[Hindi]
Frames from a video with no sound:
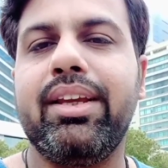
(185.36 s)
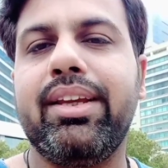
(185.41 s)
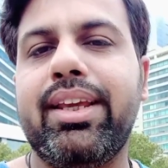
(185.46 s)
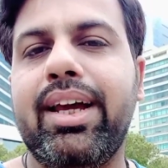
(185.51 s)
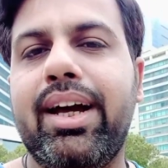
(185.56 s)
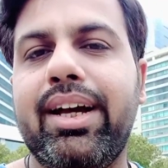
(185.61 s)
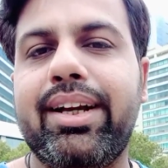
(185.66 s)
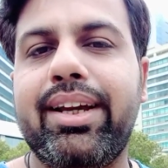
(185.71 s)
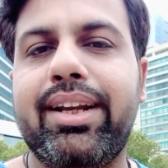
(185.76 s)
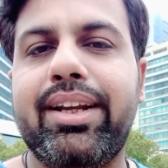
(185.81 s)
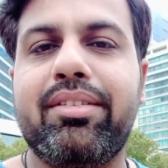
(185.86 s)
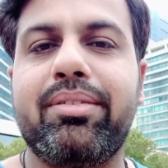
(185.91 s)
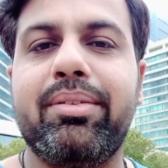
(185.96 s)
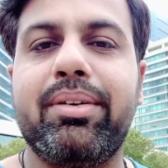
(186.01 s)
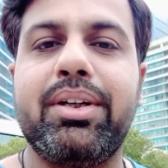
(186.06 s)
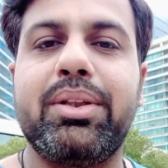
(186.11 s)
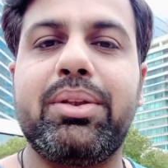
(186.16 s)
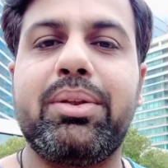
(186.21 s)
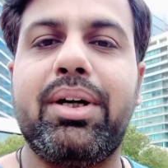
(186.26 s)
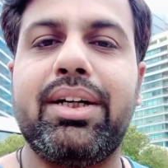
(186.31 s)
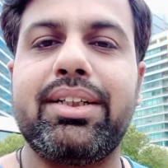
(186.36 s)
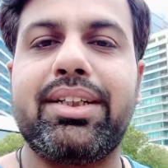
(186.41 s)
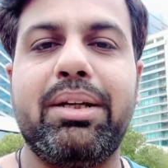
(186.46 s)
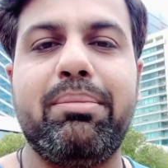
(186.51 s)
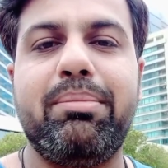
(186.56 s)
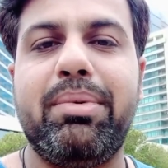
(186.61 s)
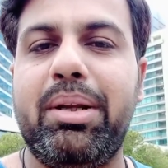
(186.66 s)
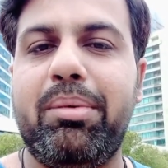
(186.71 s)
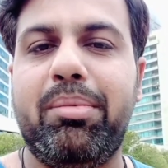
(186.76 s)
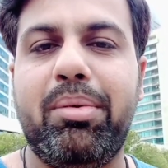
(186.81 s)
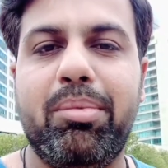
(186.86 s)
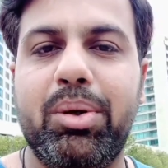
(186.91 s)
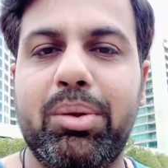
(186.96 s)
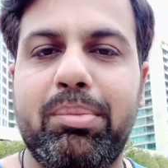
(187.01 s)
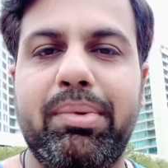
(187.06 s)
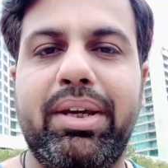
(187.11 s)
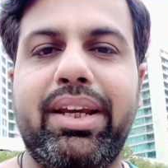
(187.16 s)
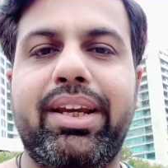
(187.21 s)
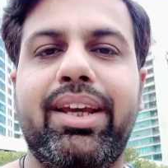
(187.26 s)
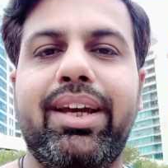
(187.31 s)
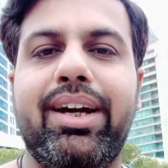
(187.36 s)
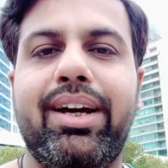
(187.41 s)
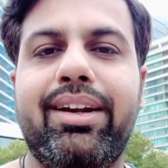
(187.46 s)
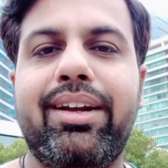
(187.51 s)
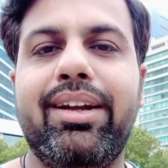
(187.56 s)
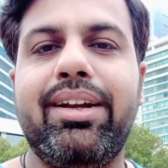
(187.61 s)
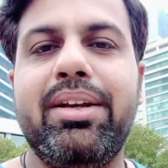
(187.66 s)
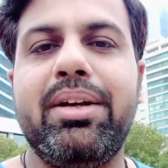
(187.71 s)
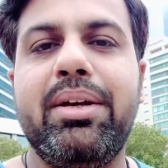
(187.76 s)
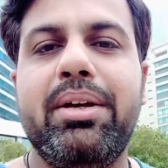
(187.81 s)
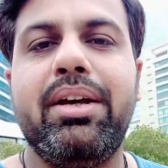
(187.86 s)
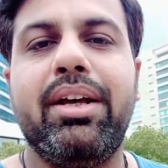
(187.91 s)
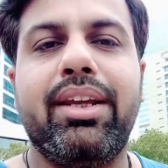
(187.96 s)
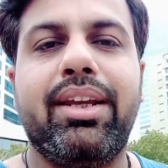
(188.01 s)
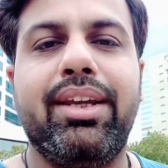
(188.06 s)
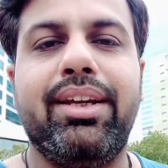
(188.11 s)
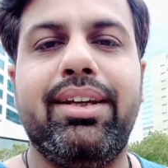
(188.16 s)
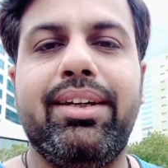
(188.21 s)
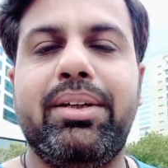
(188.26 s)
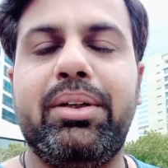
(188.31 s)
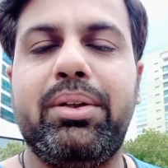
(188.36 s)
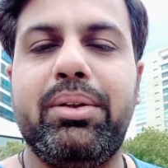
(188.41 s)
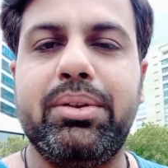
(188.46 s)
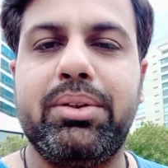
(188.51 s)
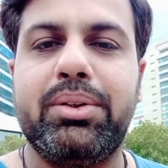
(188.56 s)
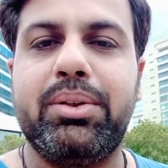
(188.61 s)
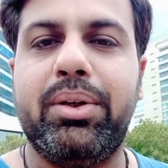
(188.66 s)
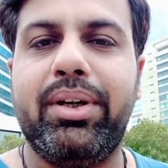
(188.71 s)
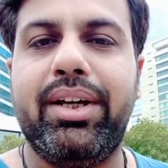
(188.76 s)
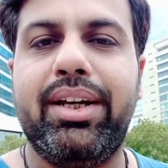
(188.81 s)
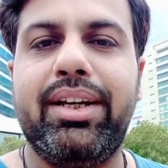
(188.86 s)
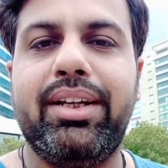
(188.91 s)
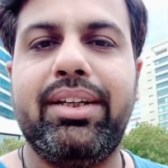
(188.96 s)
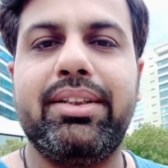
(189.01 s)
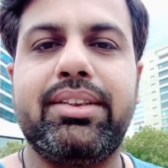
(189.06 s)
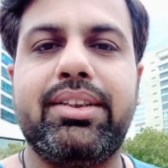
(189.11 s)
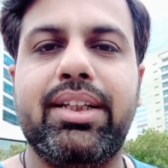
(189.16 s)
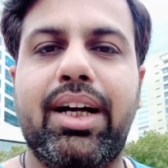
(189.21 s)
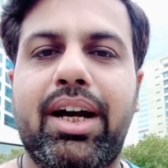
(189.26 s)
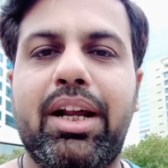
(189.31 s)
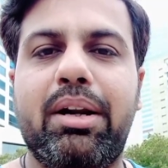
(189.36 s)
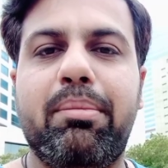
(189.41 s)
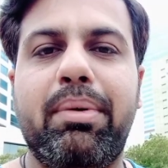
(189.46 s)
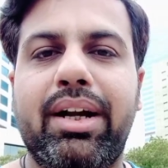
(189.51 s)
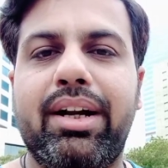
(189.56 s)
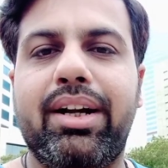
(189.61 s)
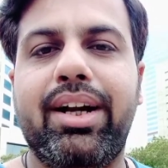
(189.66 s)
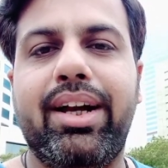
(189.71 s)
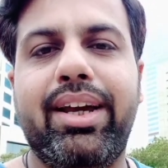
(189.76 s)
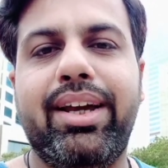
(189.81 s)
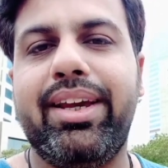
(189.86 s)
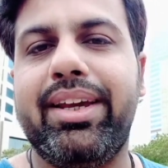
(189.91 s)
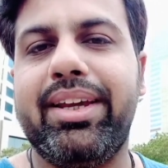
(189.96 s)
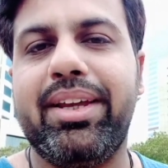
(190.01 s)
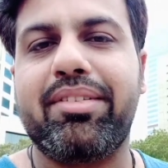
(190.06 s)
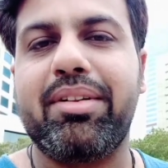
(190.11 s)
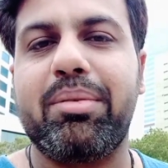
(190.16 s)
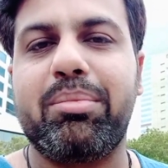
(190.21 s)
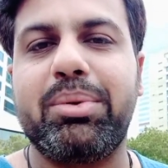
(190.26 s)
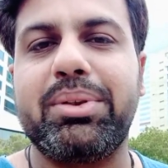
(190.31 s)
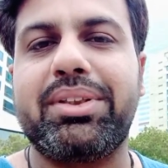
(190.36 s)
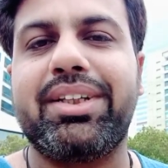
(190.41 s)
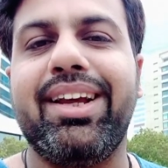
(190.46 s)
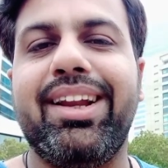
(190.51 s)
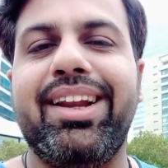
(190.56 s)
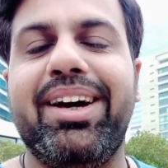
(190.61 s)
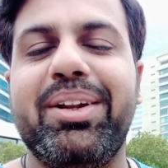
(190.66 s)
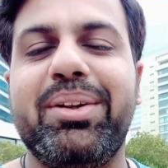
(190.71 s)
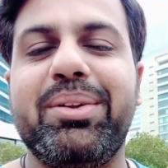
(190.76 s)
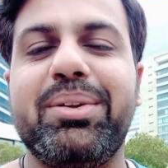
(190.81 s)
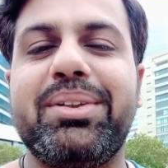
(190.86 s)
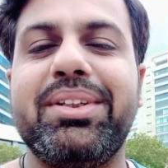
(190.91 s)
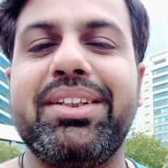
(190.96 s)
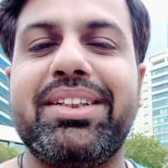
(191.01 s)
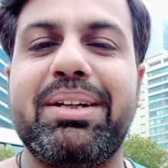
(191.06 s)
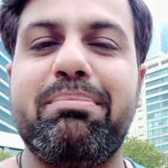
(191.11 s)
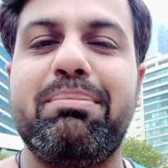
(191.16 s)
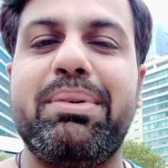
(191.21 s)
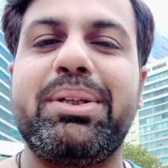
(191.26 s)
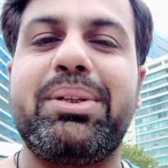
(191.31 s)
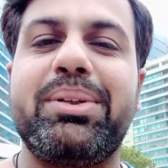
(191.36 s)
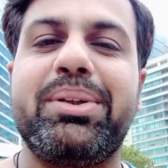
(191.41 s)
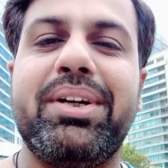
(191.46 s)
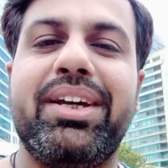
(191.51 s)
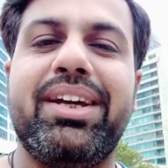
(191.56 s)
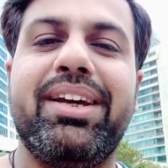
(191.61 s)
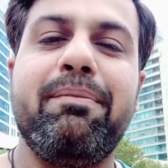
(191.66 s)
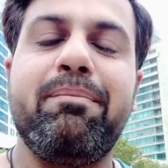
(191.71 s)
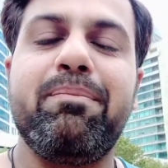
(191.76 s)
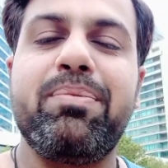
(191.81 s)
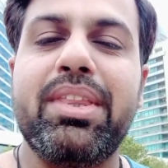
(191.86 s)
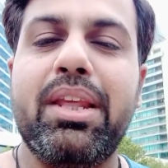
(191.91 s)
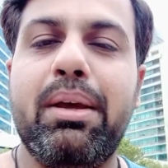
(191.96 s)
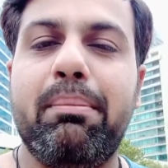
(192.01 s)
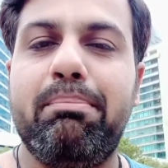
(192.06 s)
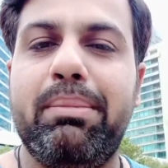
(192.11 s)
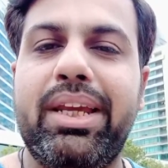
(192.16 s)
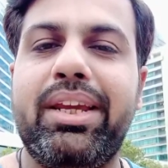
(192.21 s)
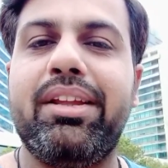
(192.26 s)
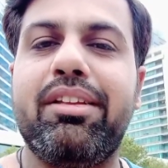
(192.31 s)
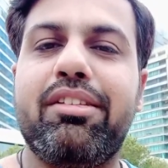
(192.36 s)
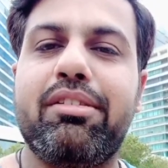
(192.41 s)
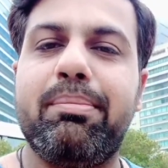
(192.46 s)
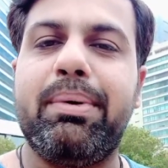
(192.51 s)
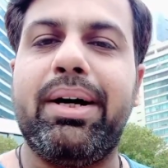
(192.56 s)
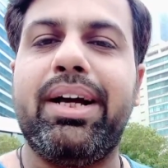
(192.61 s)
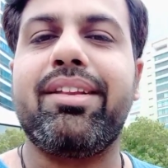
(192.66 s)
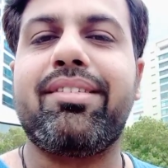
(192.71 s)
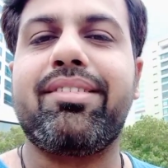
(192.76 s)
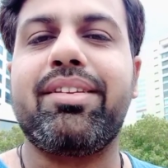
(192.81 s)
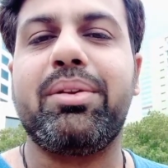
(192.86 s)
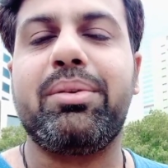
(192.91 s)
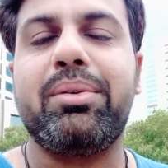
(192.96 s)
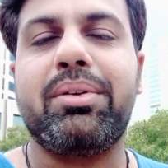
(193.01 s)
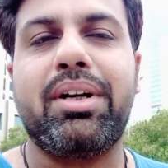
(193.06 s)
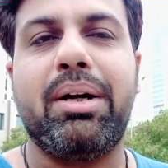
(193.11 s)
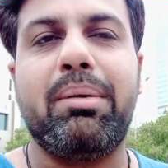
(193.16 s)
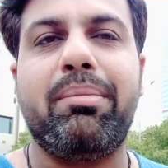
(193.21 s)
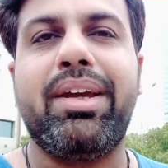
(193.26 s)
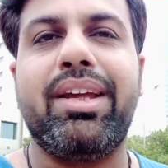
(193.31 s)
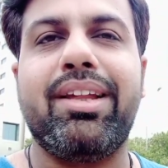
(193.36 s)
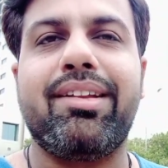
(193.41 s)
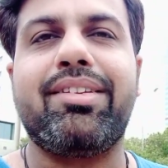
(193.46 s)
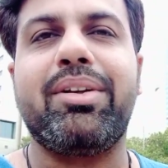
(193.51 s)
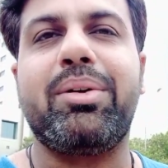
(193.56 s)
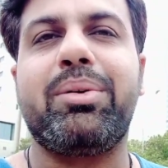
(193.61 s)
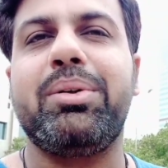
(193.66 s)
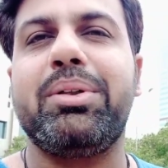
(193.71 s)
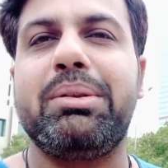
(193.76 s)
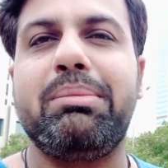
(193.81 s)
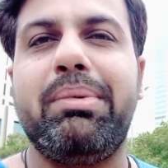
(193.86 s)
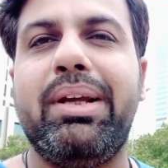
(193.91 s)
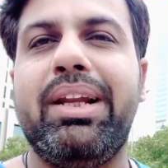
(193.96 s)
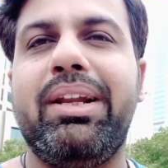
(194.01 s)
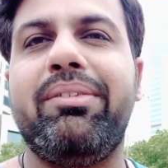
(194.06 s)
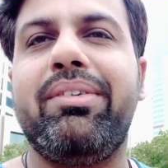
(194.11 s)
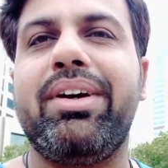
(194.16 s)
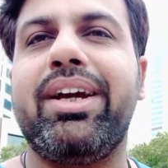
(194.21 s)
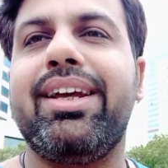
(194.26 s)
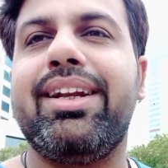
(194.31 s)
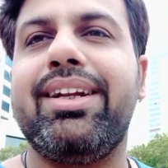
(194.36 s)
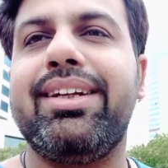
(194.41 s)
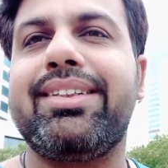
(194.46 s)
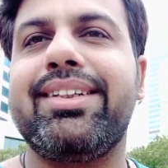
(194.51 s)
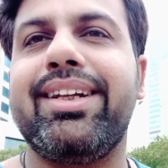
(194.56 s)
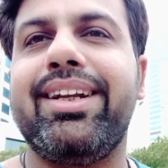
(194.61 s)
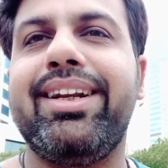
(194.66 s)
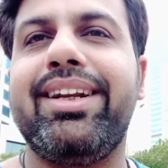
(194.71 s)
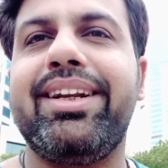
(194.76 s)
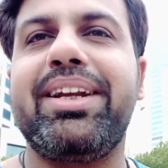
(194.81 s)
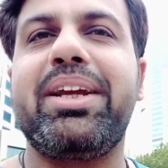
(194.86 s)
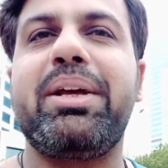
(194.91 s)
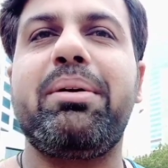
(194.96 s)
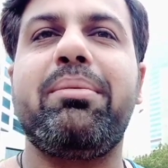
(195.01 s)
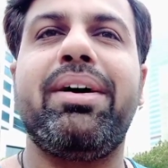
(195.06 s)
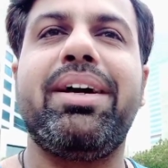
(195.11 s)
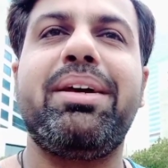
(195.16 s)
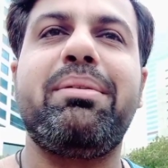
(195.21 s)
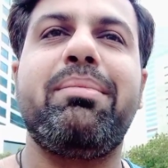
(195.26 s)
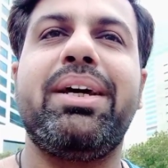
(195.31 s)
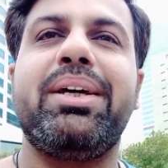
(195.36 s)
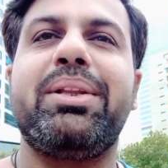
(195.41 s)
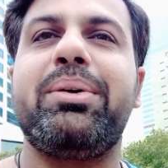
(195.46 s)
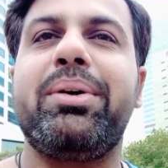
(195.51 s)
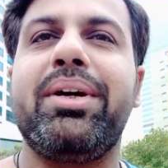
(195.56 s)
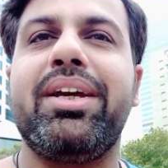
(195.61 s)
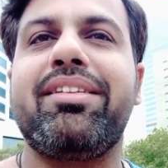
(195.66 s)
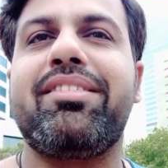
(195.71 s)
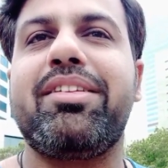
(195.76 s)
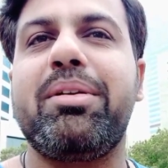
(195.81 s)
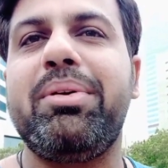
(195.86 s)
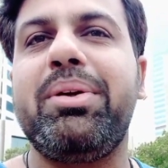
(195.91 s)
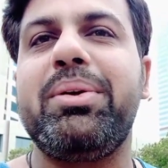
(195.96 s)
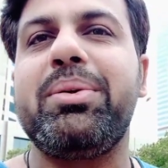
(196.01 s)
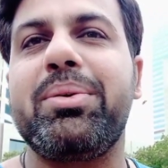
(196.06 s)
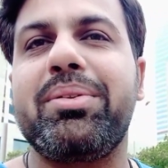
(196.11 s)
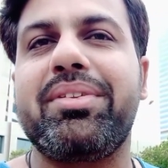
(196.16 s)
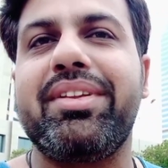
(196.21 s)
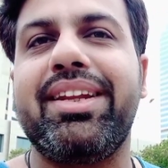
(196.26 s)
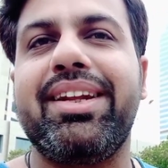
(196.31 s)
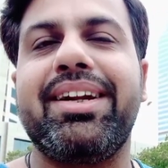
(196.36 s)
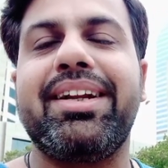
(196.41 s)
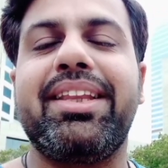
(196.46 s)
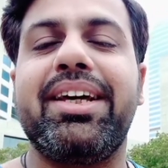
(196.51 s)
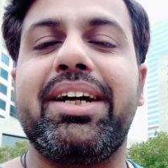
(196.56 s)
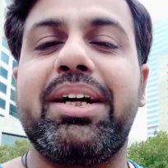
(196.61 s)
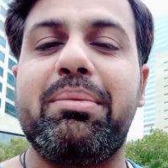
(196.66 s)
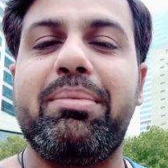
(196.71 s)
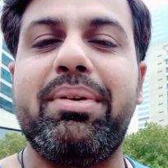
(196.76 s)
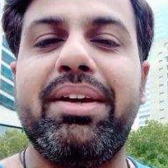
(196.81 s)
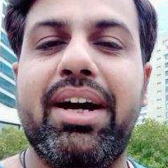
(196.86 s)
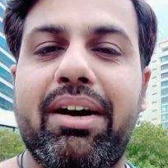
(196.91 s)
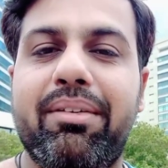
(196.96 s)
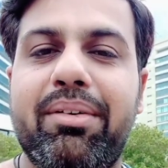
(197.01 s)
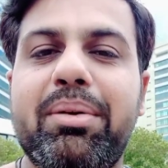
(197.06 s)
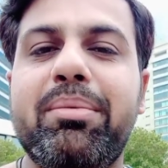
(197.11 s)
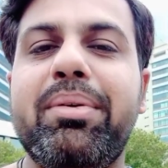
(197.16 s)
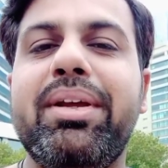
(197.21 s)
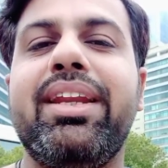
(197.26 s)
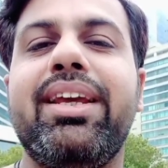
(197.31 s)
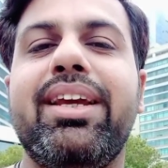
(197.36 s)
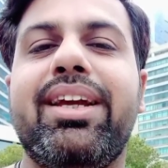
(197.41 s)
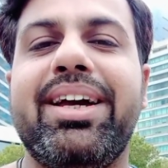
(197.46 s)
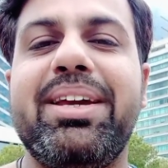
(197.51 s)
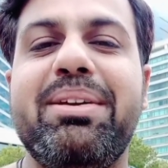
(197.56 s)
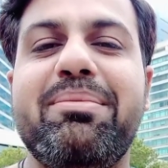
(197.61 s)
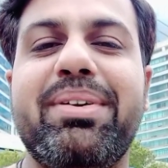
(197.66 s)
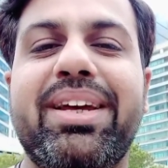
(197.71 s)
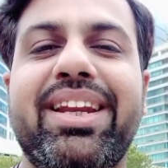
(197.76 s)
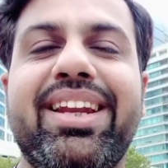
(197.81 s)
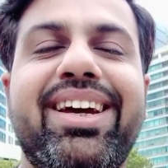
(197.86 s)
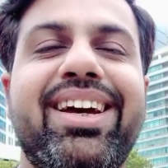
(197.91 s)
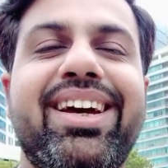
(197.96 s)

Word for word: क्या करे इस वक्त तो आजकल बिल भी बहुत महंगे आ रहे हैं कि जो है चार पंखा है ये सब कुछ चला लो तो जब भी जो है बीस बाईस से तो कम है ऐसे कुछ बिल वगैरह चल रहे हैं कि भाई मैं तो एसी भी यूज़ नहीं करता कभी हवा भी नहीं खाई मैंने